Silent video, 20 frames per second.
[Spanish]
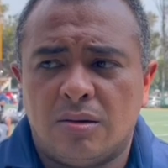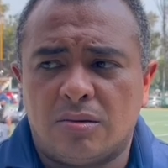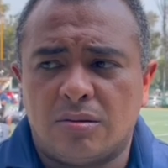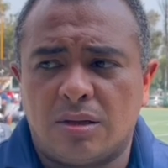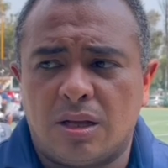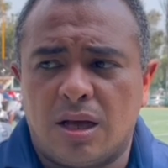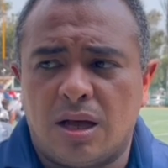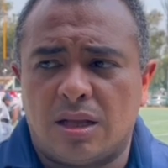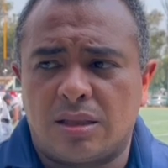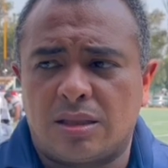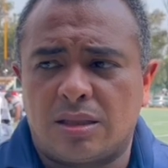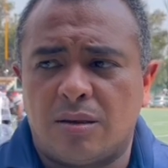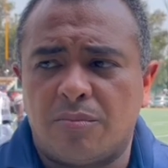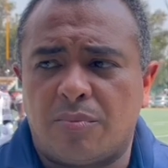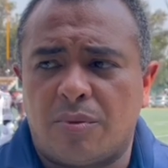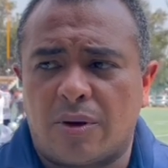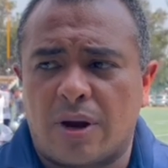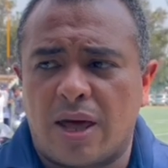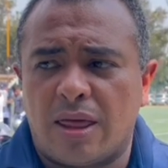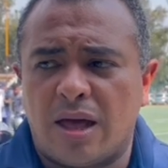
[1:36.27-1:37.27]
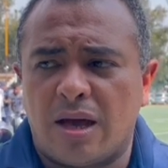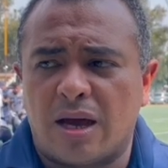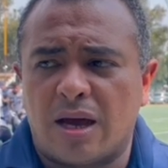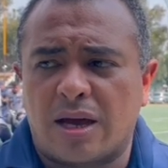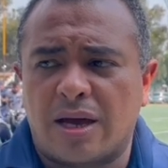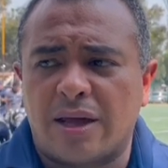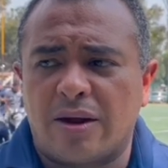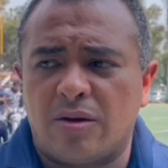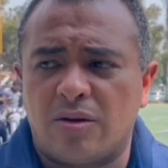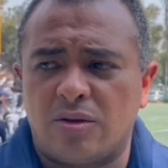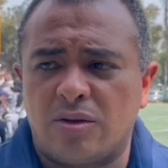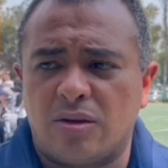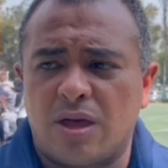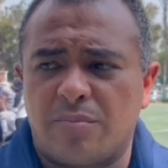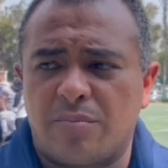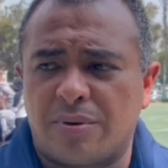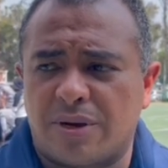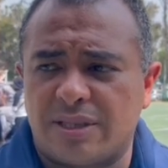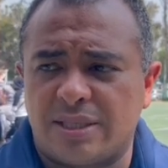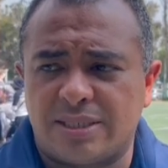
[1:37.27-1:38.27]
una temporada creo yo de
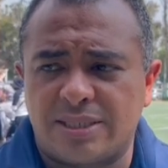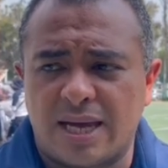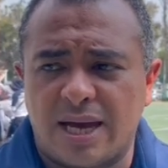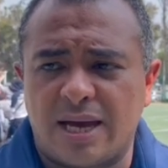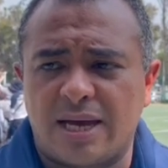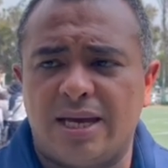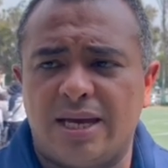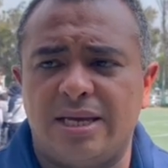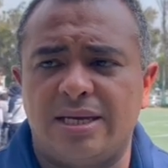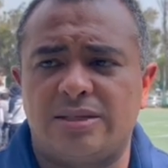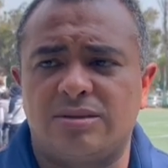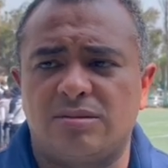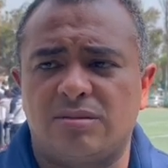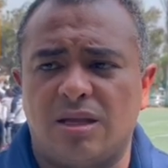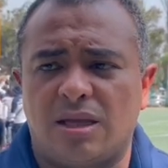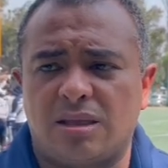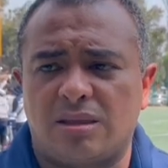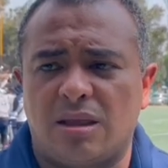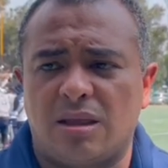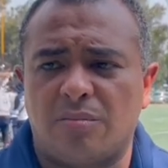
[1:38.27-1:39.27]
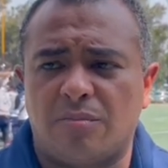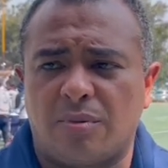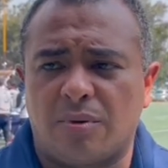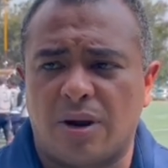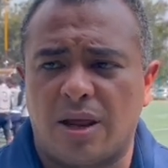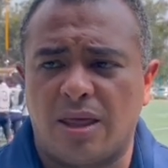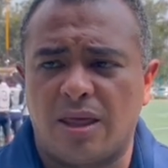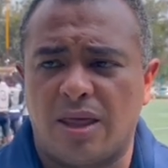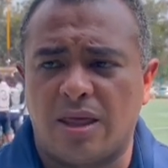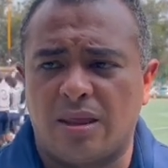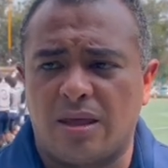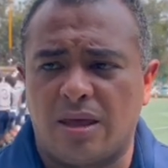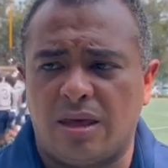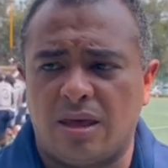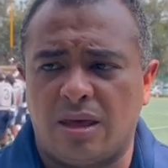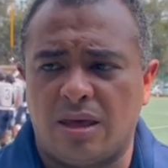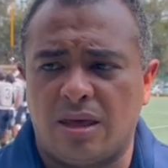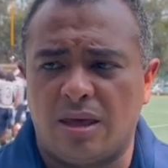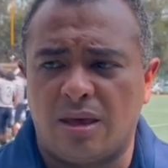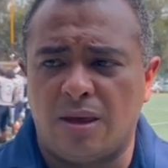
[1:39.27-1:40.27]
aprendizajes, una temporada
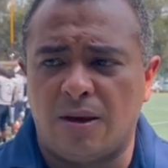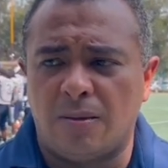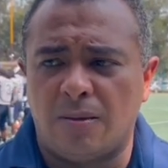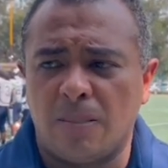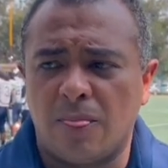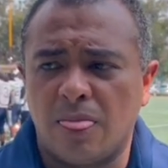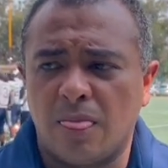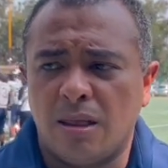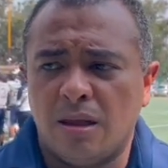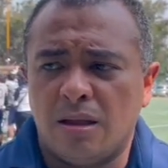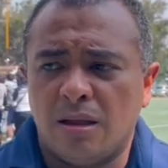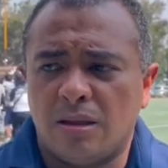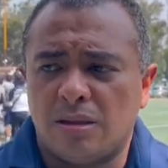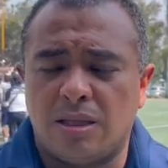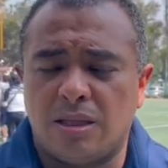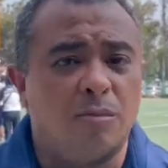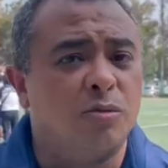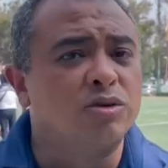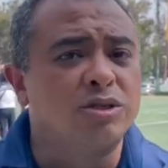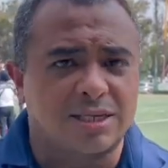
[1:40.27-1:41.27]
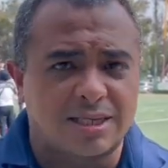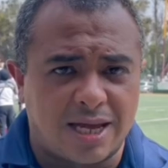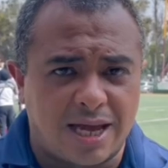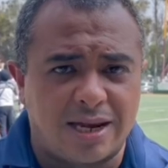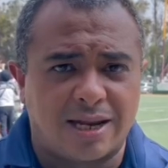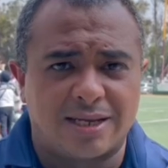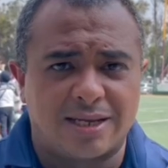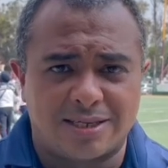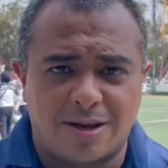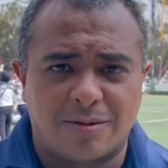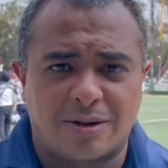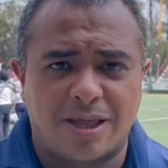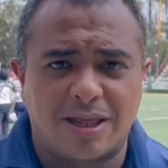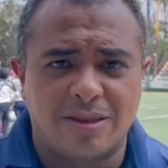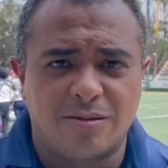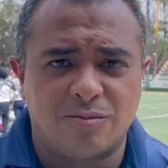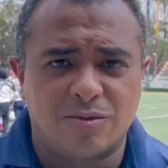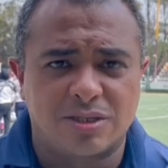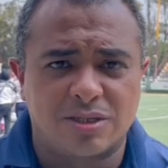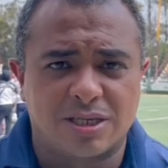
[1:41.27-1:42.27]
de, muchas ganas, la verdad
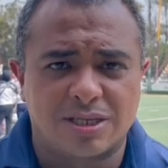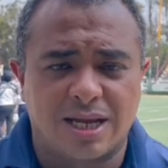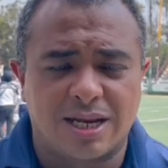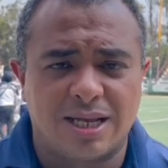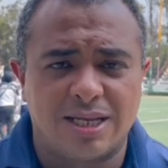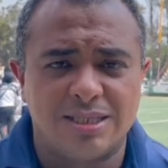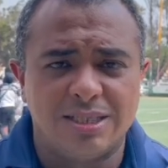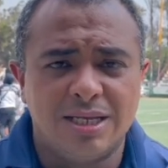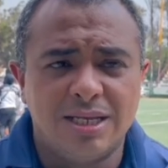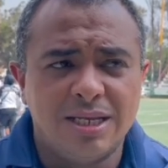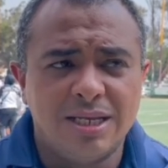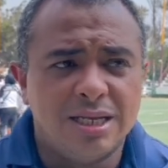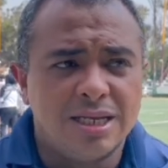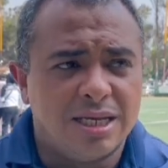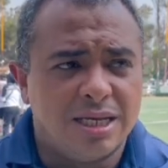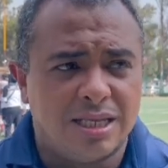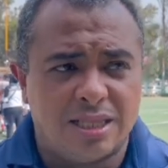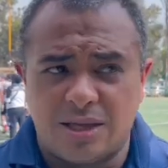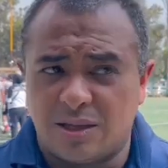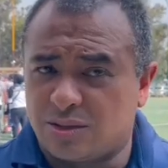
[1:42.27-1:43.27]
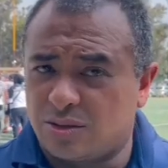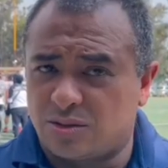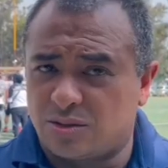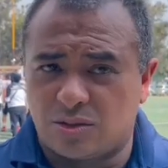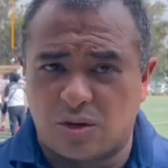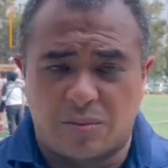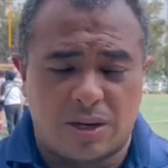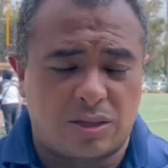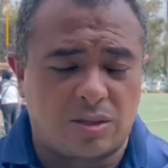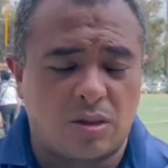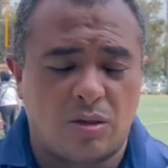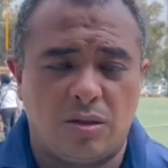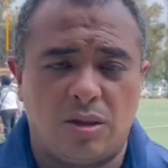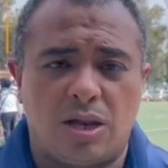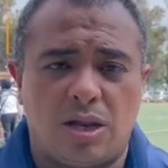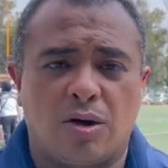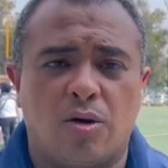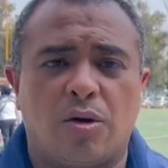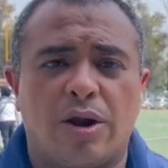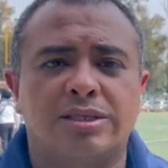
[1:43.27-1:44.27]
de muchas ganas y de, sobre todo
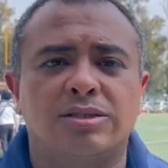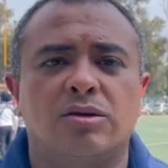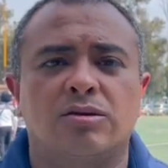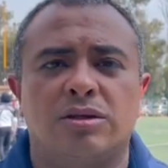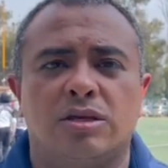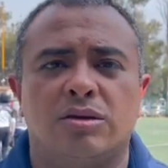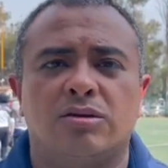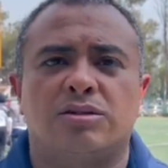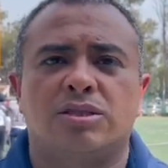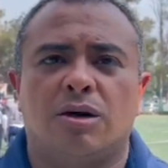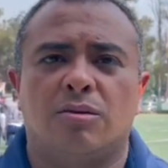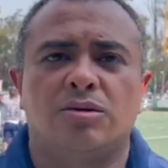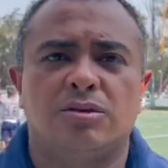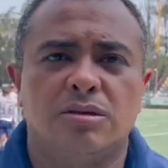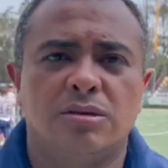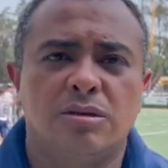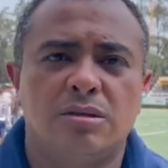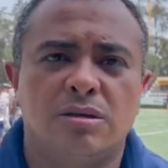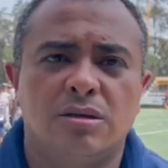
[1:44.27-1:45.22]
del corazón de los chavos.